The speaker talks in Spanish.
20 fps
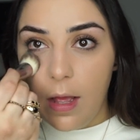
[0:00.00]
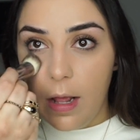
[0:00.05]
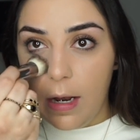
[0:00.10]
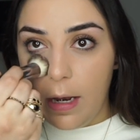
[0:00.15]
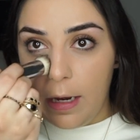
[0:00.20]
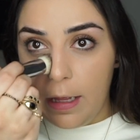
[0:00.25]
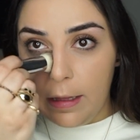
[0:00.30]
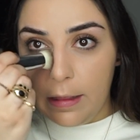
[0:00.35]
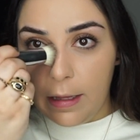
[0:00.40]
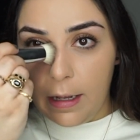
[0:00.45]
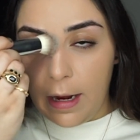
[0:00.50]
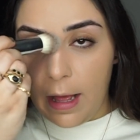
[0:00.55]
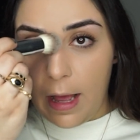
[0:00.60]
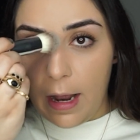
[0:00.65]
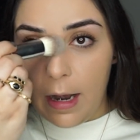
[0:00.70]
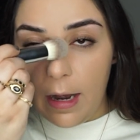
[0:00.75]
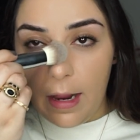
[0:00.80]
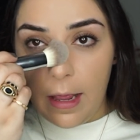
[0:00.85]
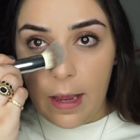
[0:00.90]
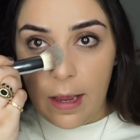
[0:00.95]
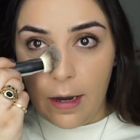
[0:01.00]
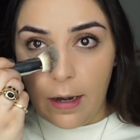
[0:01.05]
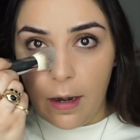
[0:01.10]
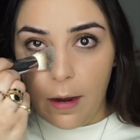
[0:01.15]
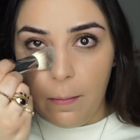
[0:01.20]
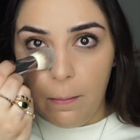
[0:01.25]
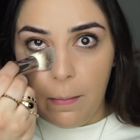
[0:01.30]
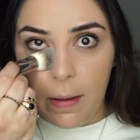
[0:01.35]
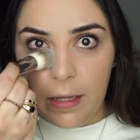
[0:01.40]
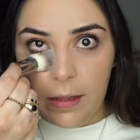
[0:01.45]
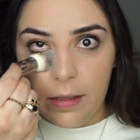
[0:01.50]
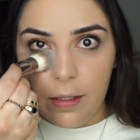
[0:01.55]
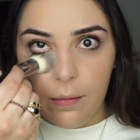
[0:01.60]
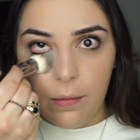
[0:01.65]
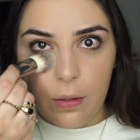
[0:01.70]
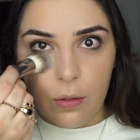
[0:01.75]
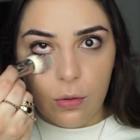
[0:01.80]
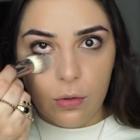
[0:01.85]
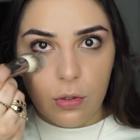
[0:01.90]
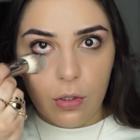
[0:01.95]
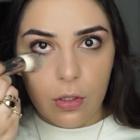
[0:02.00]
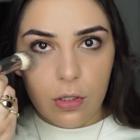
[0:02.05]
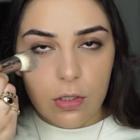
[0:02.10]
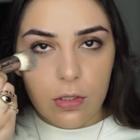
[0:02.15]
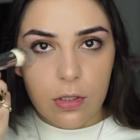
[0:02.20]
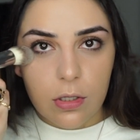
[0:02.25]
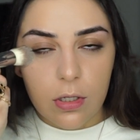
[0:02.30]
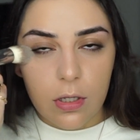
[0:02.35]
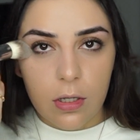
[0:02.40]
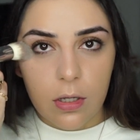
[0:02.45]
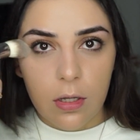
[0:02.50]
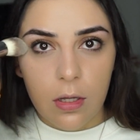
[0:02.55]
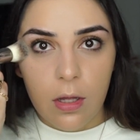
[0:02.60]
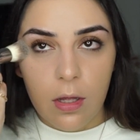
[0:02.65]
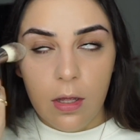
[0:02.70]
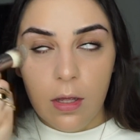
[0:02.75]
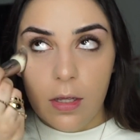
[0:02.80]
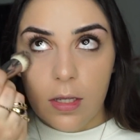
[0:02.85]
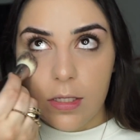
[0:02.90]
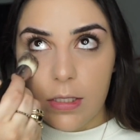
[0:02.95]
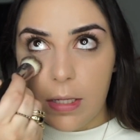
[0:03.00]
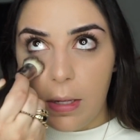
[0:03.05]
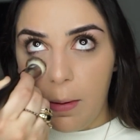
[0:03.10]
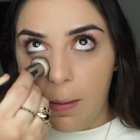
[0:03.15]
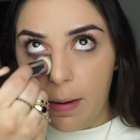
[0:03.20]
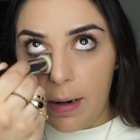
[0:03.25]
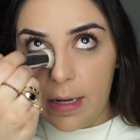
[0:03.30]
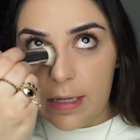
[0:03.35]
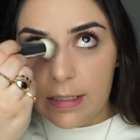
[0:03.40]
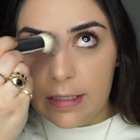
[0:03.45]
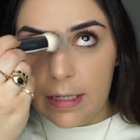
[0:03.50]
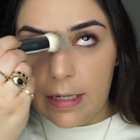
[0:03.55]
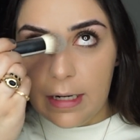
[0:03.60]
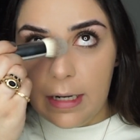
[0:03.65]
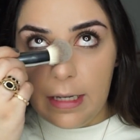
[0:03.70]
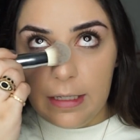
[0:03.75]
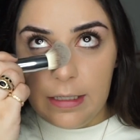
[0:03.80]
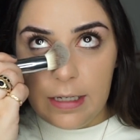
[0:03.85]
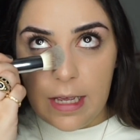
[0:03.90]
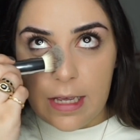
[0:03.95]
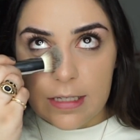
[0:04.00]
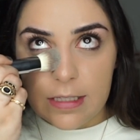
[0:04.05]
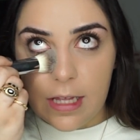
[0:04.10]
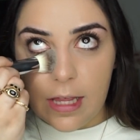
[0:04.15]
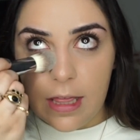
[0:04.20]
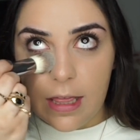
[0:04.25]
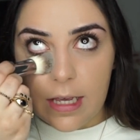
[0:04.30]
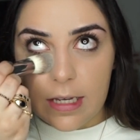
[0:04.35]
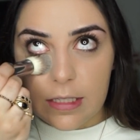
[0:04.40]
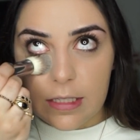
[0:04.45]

literal en 20 minutos se me van a hacer líneas de